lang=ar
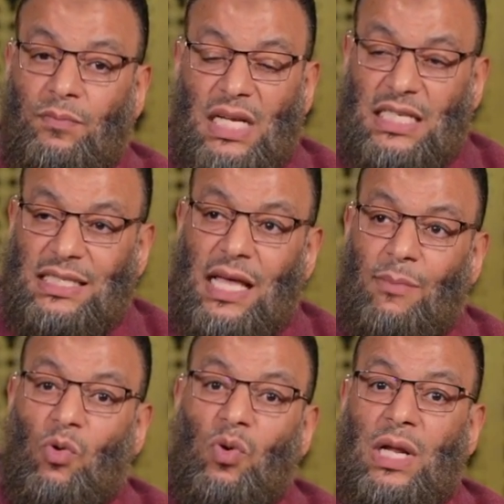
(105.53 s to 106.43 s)
من
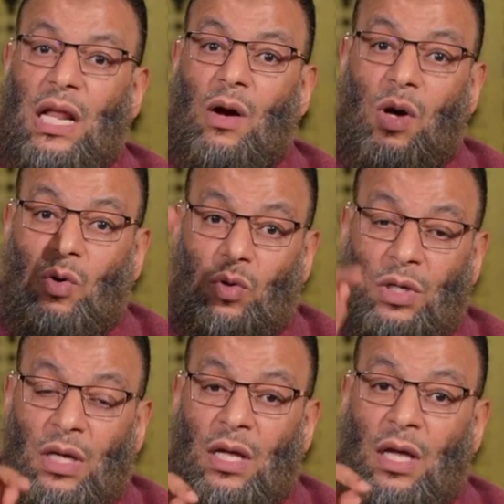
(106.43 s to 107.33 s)
السابقون
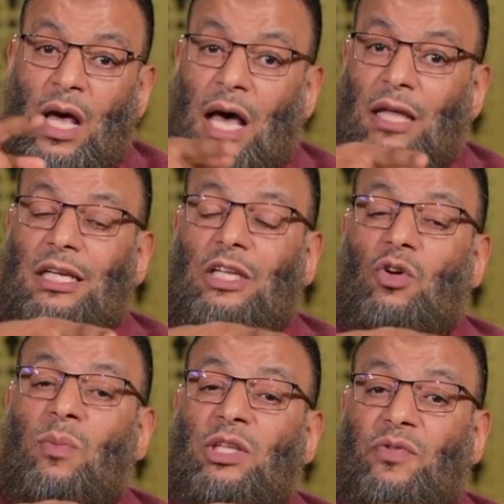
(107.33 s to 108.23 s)
الاولون
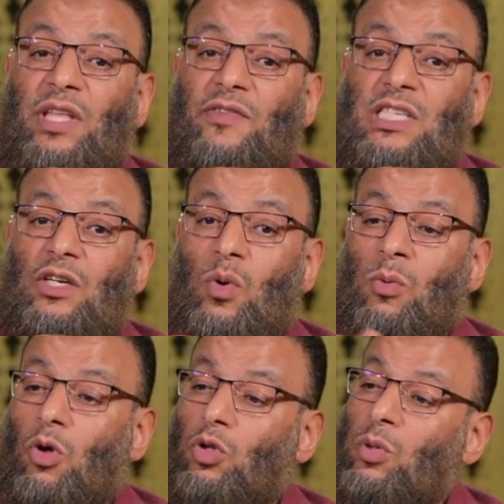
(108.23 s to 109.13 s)
حضرتكم انتم في
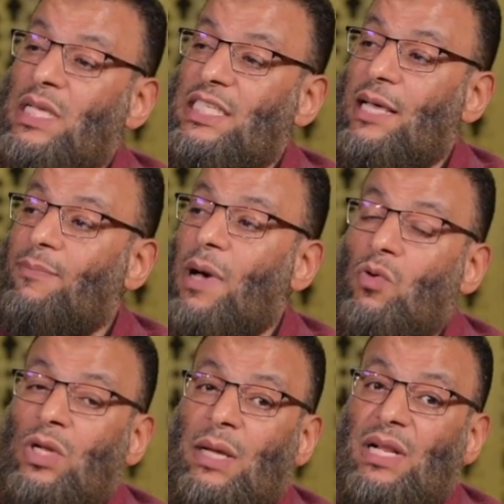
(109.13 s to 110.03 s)
تفسيركم قلتم
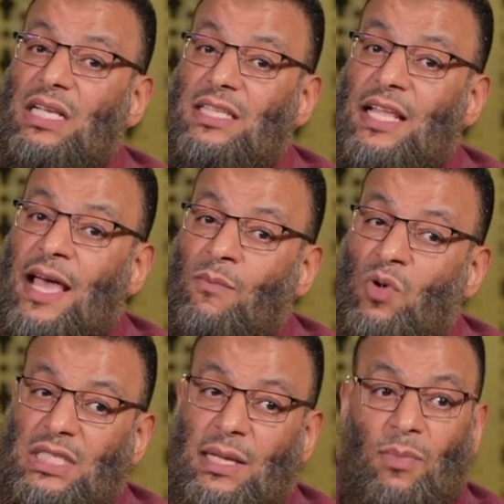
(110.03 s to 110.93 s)
السبقون بالاسلام
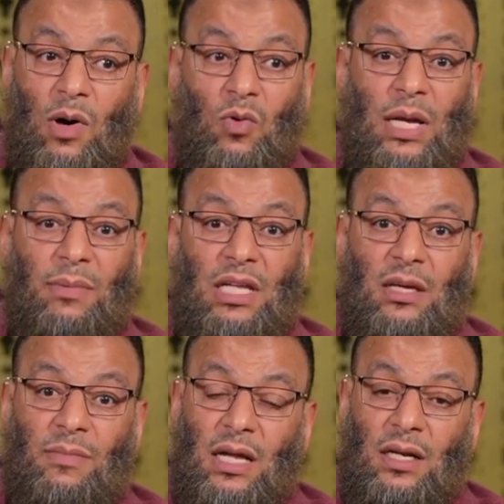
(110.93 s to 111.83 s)
والسابقون
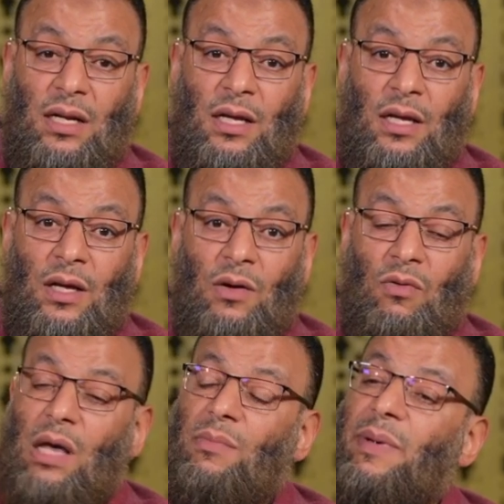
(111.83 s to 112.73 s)
بالايمان
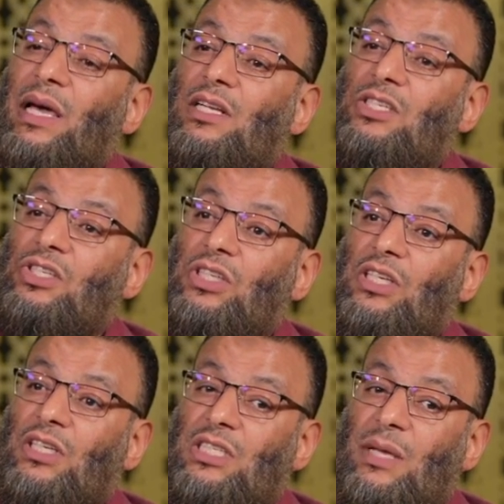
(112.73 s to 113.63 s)
وأبي بكر
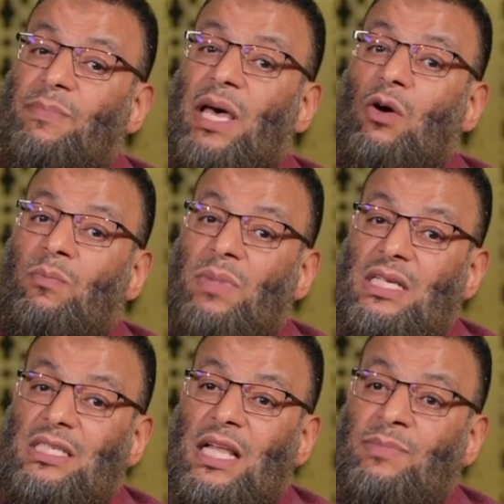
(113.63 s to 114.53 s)
الصديق سباق
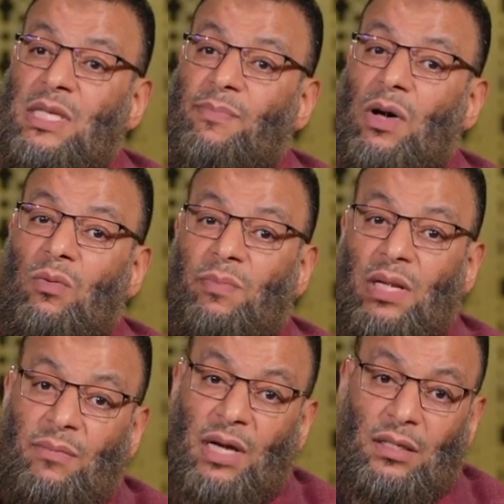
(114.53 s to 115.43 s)
بالإسلام سباق
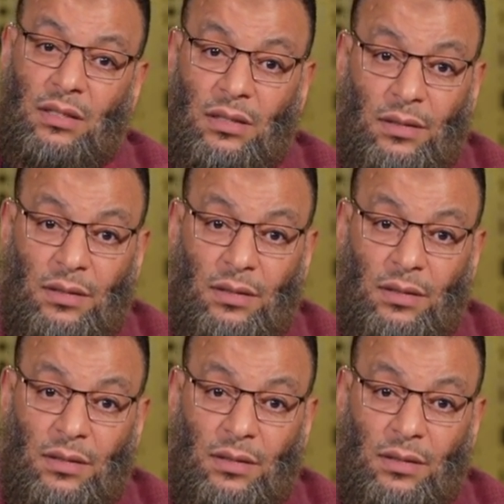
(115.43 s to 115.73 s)
بالإيمان